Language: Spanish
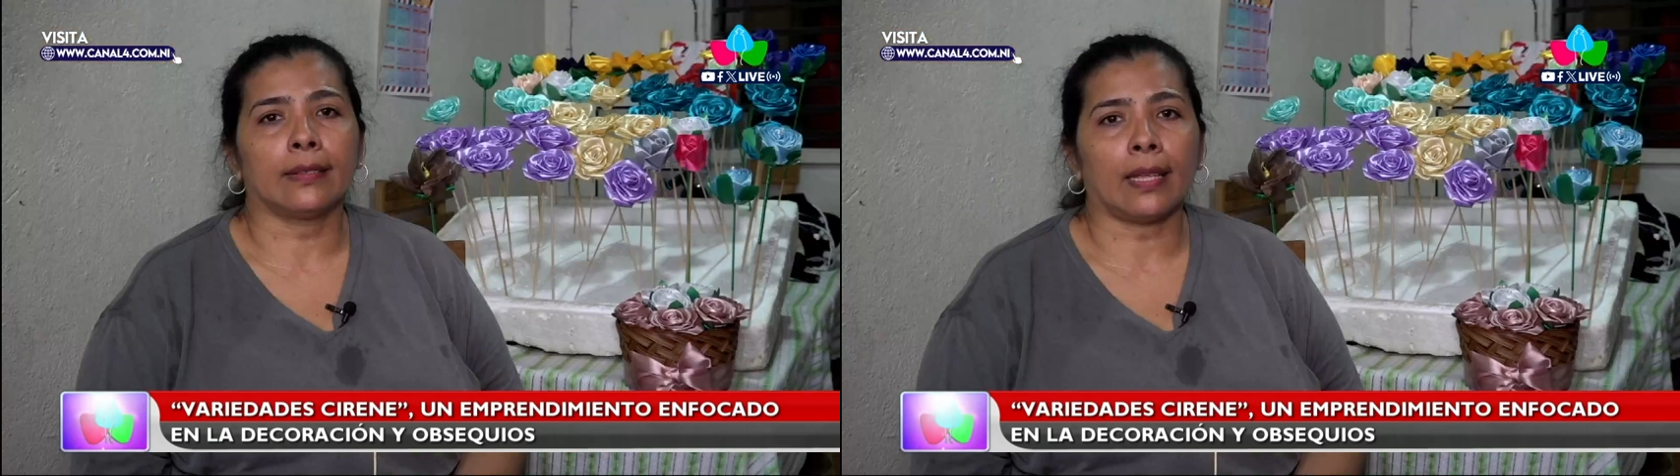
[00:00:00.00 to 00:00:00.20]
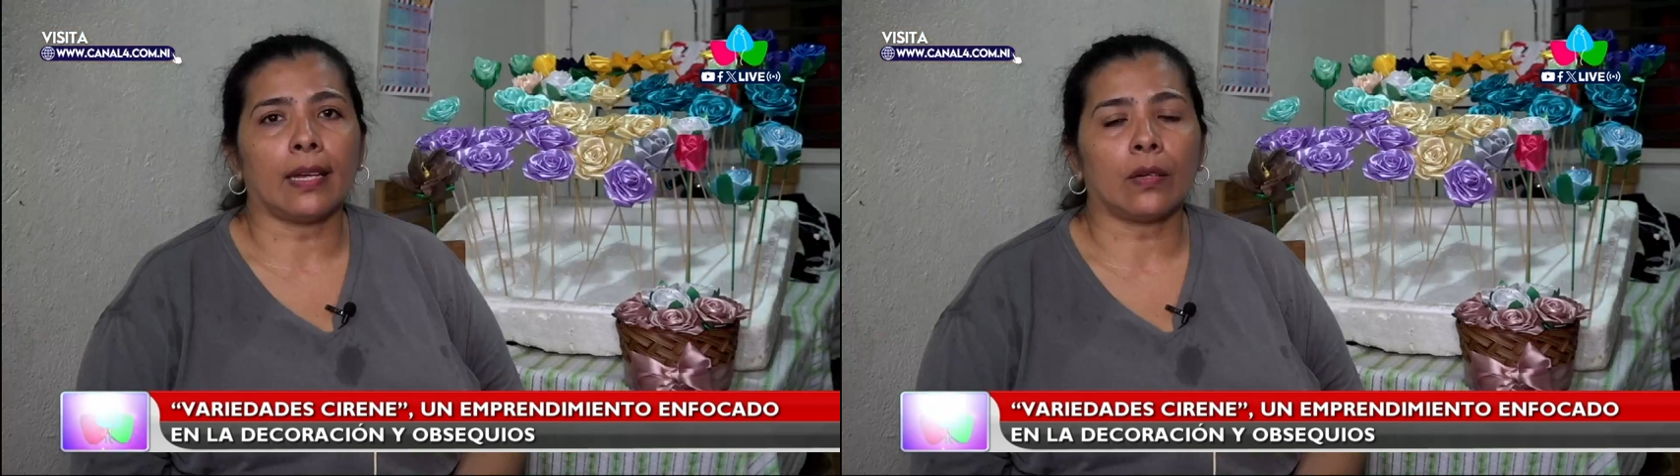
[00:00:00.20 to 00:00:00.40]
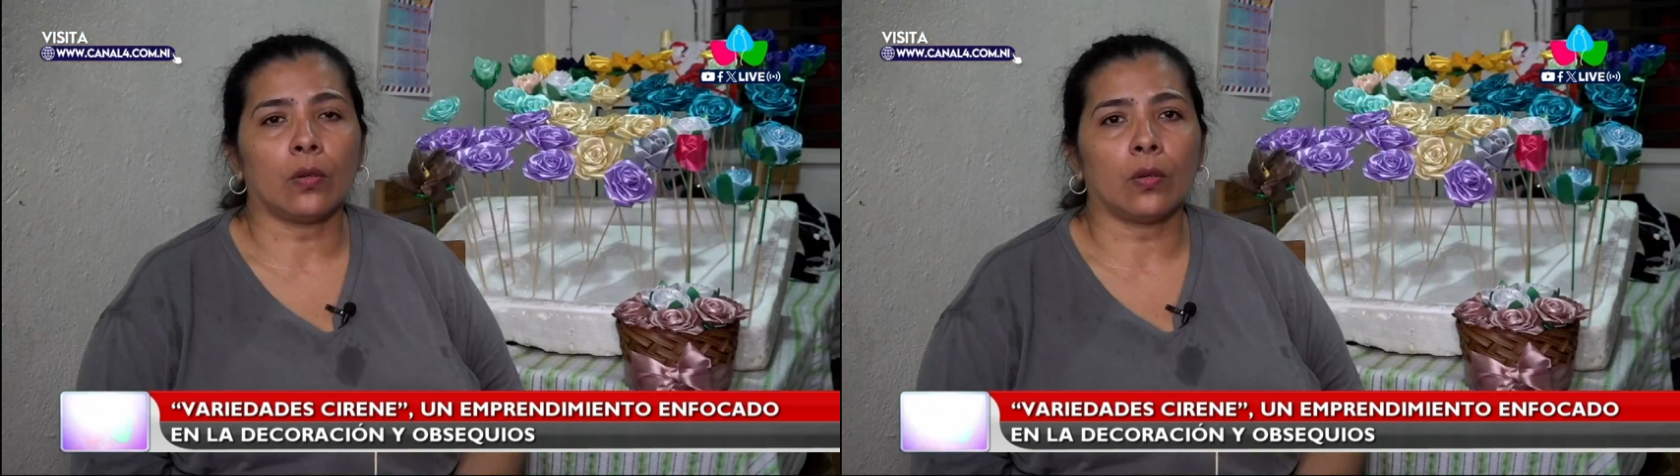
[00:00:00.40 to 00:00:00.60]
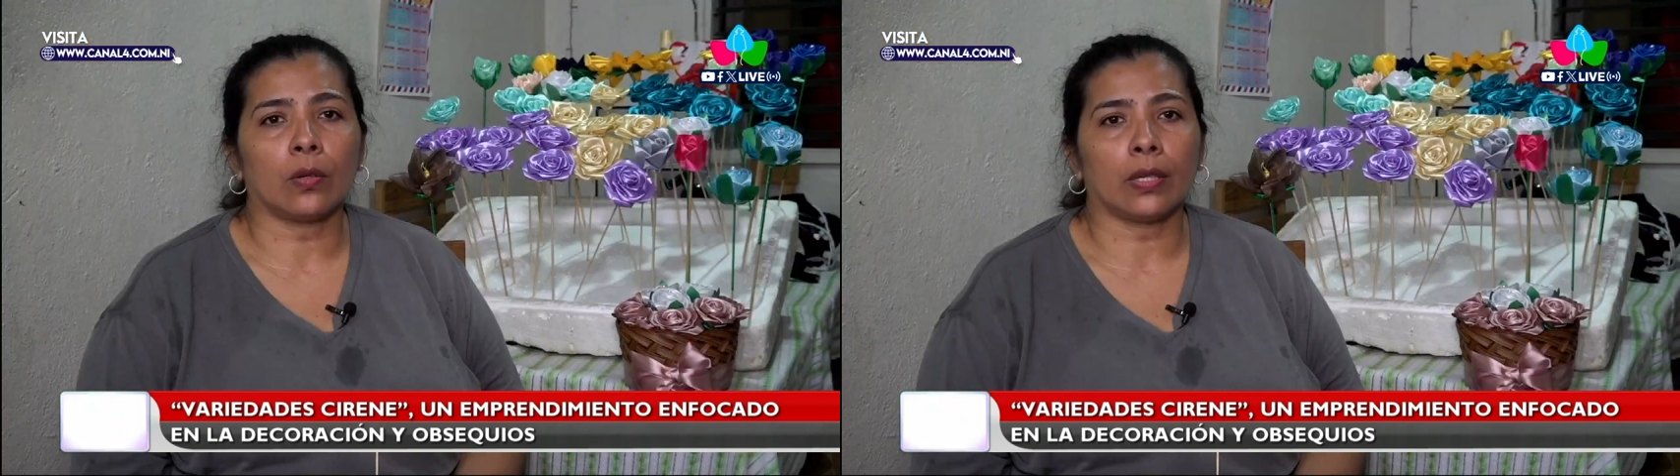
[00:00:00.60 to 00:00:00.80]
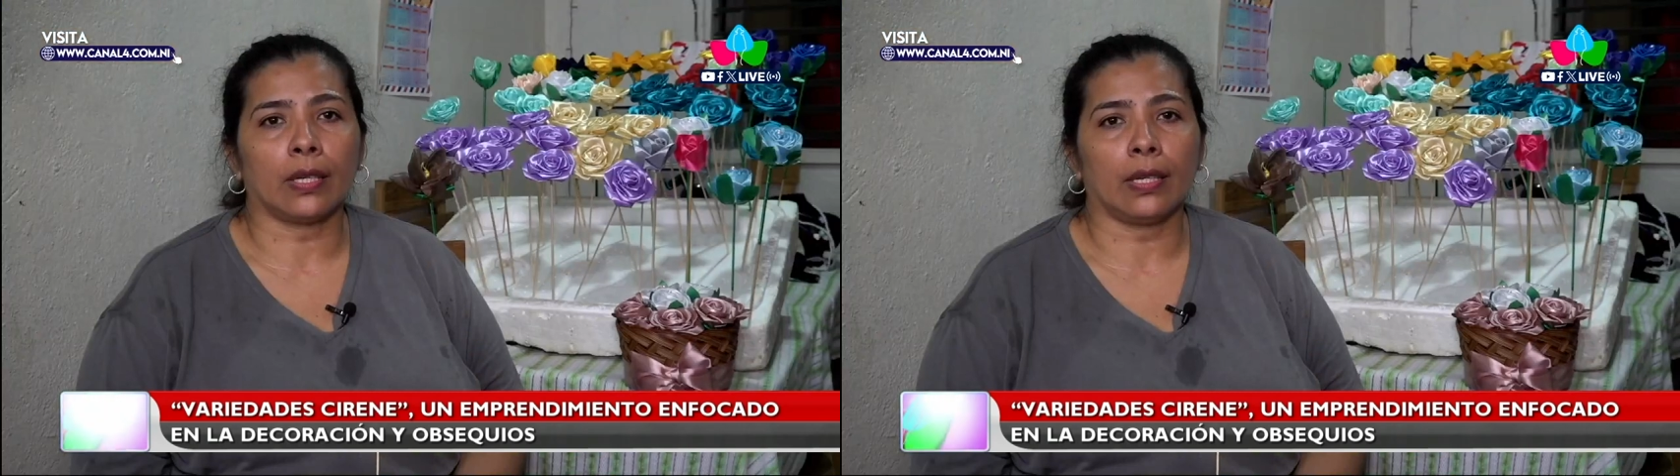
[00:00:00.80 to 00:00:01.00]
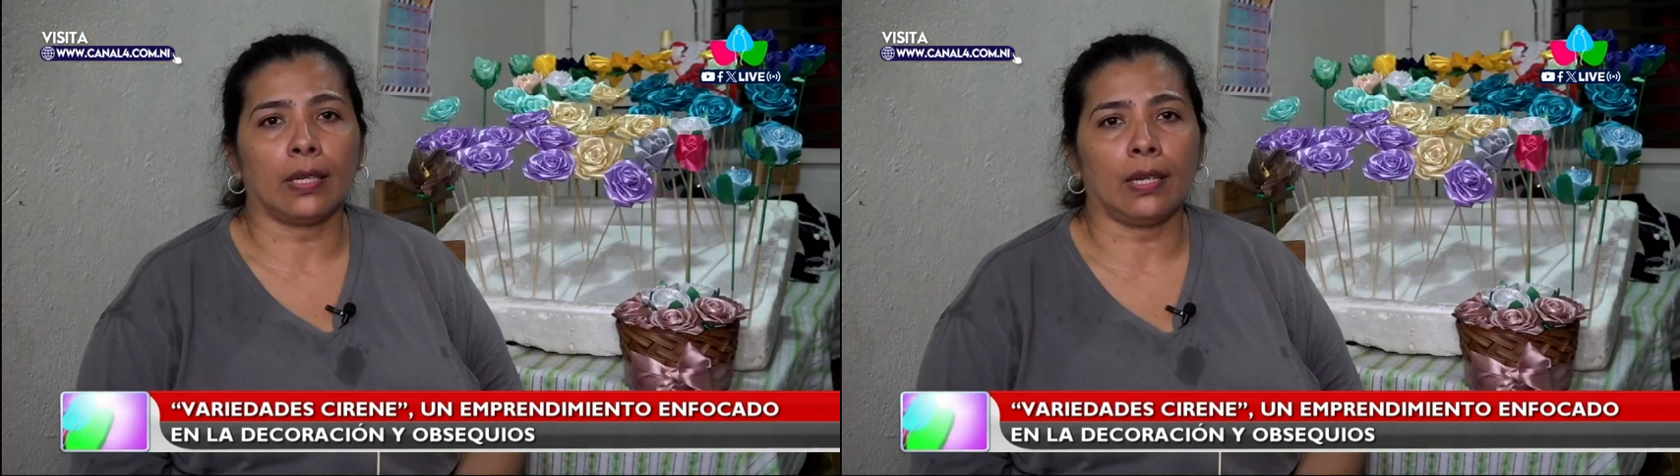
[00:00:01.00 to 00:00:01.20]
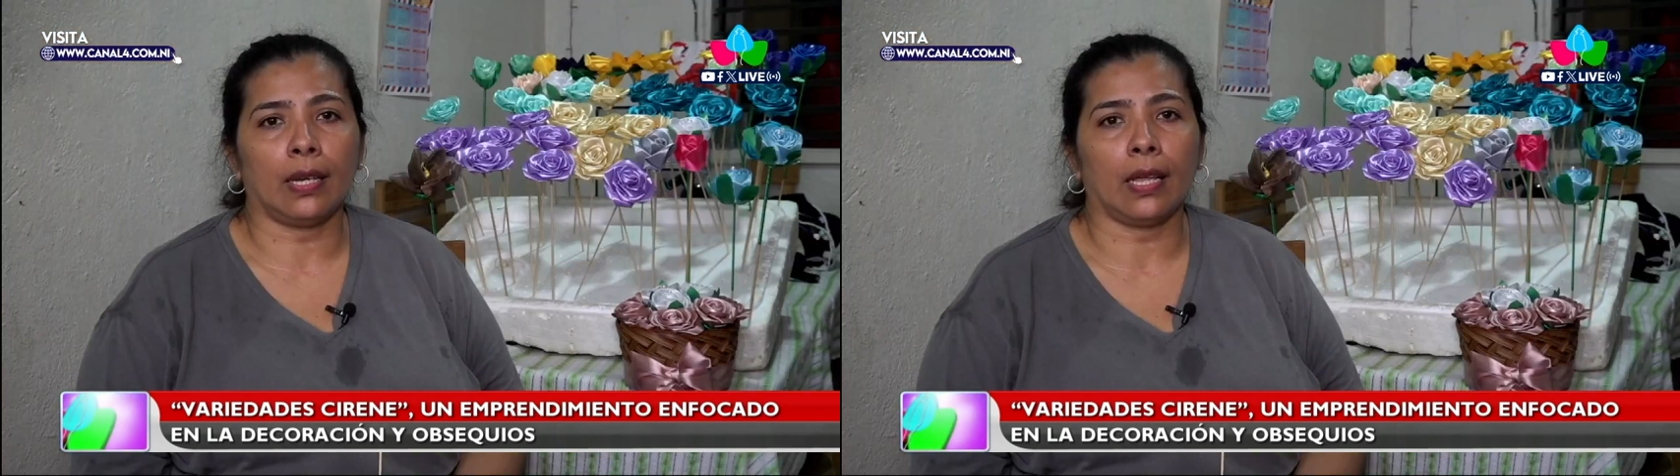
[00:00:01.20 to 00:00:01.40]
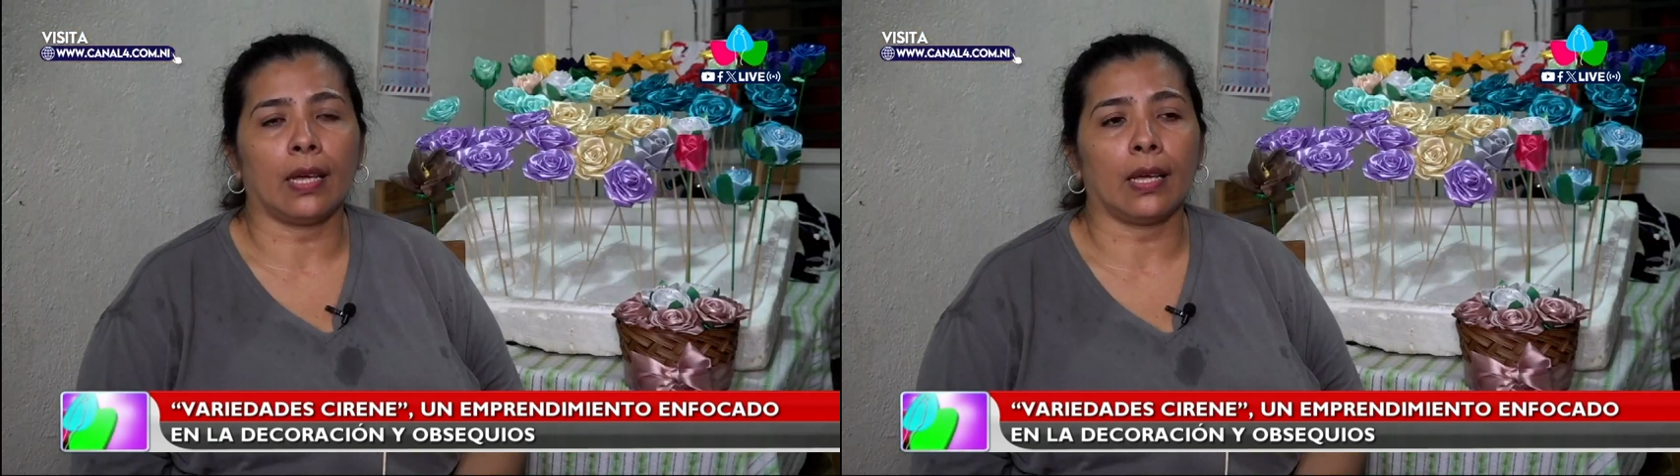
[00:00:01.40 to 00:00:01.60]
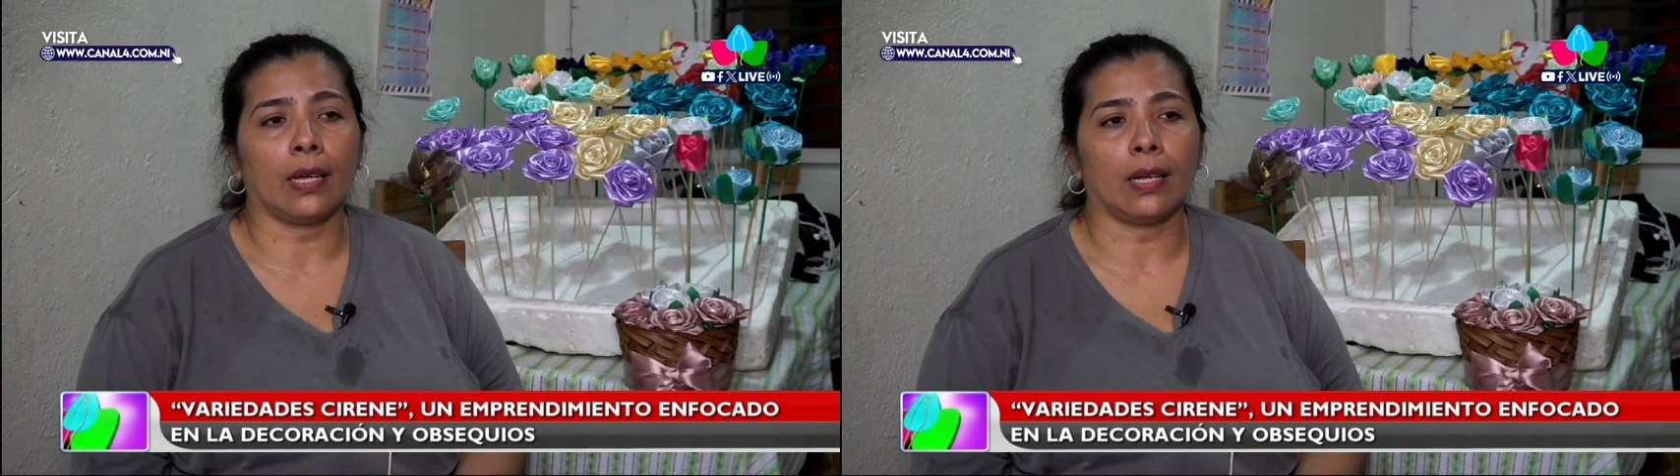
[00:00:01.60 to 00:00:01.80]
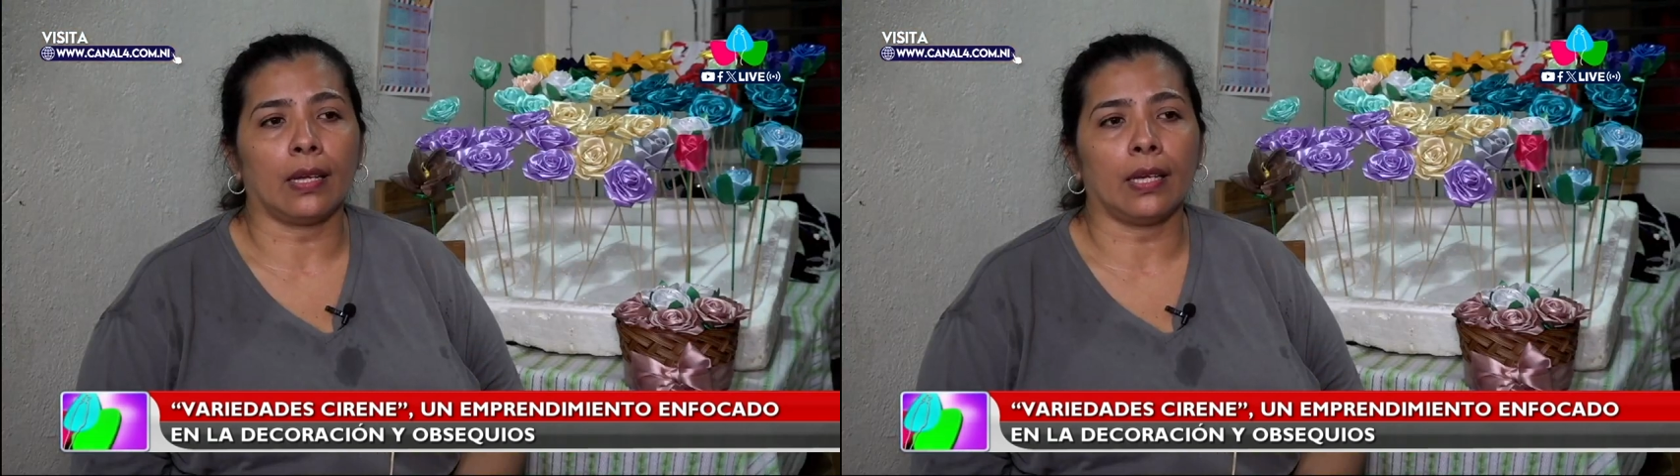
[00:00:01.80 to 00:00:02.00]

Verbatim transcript: estar con lo que es la,